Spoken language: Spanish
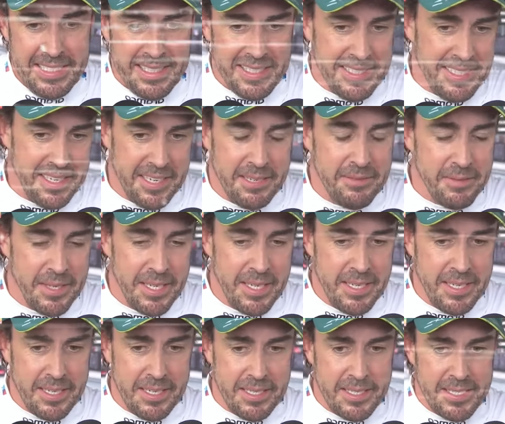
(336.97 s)
y, sí,
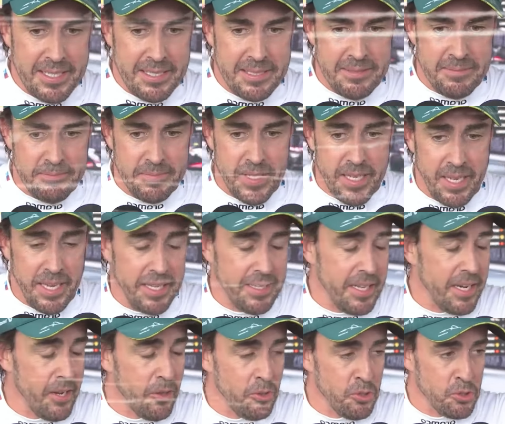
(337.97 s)
eh,
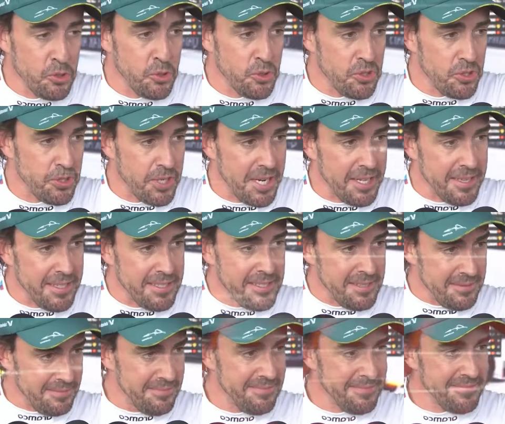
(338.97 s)
he tenido dos sustos
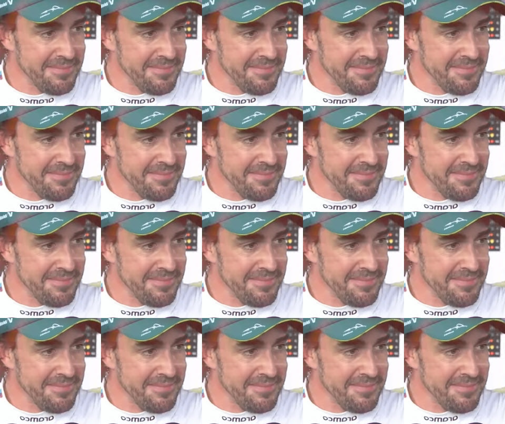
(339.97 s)
grandes.